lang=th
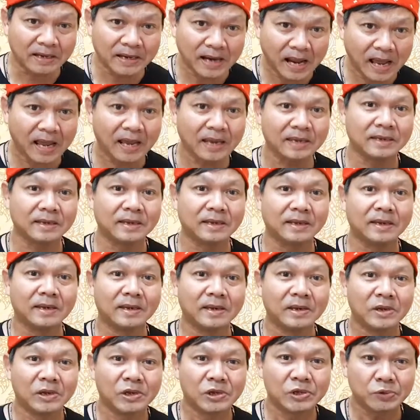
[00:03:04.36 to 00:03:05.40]
ได้
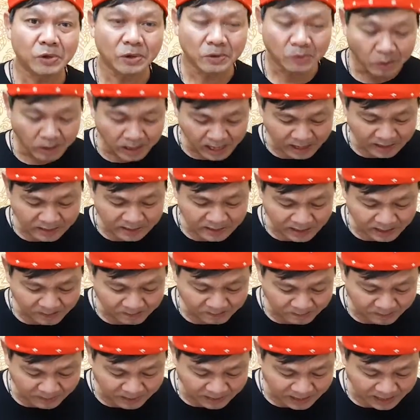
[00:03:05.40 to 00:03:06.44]
ส่วนคู่เอก
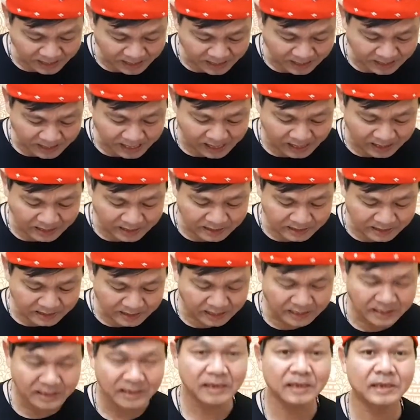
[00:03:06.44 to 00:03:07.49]
นำรายการใน
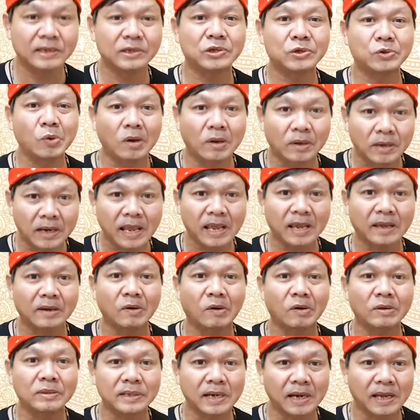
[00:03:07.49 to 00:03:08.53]
ช่วงแรก ร
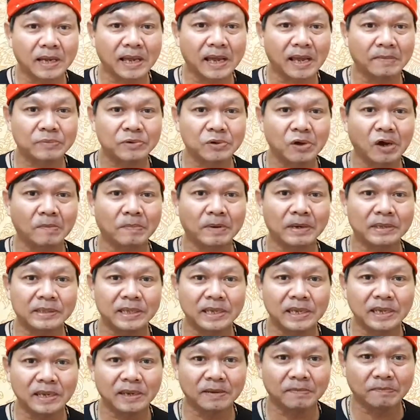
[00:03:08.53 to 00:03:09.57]
อสารคามชอบไป
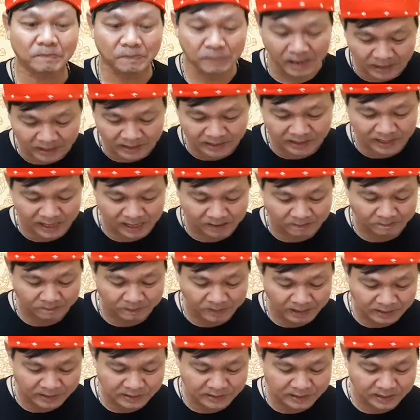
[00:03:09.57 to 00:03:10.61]
ที่เพชรดำเพ
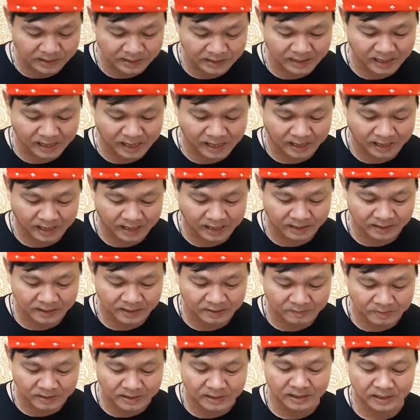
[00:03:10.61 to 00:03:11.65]
ชรยินดีอาคาเด
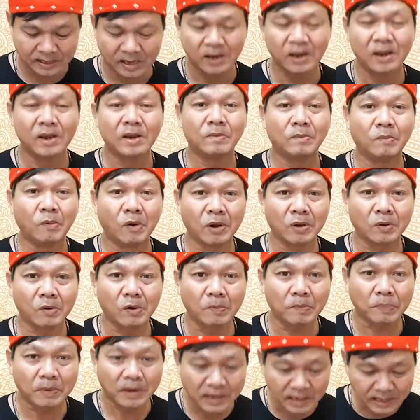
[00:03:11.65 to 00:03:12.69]
มี่ มวยคร
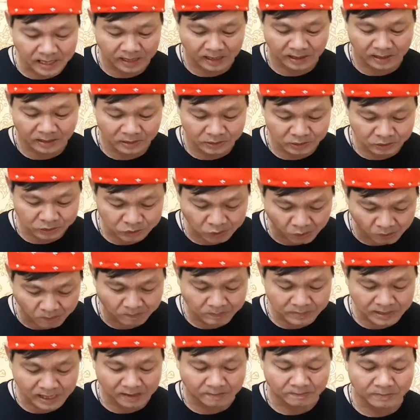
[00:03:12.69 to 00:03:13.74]
บเครื่องต้ม
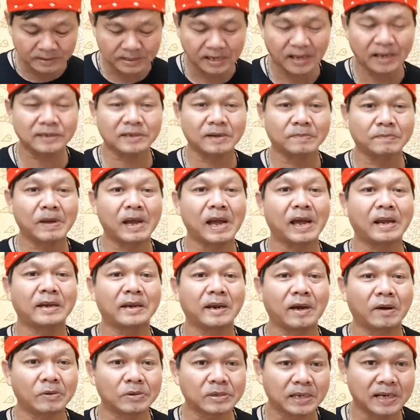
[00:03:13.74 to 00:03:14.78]
ยำ น่าจะผ่าน
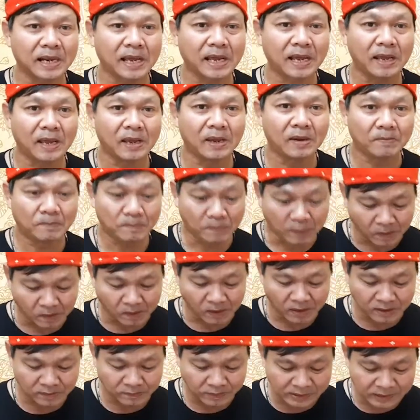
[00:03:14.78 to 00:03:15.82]
เอาชนะพลอ
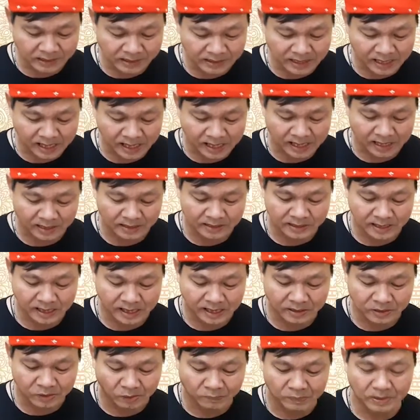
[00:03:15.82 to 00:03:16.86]
ยวิทยานา
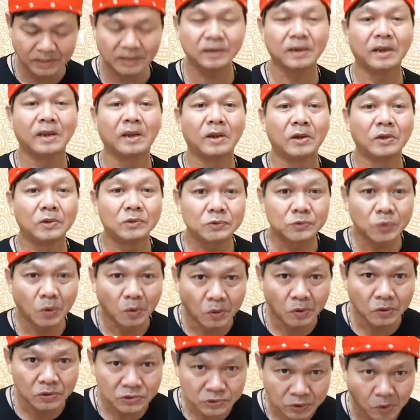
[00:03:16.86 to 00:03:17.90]
ยกวิทย์
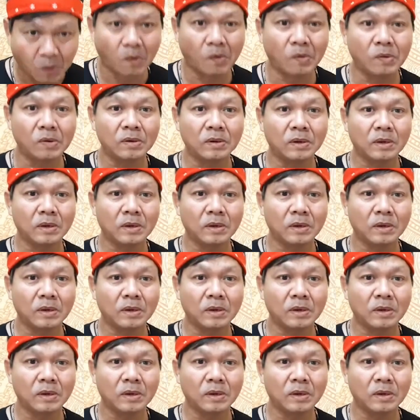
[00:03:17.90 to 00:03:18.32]
ทุ่งสง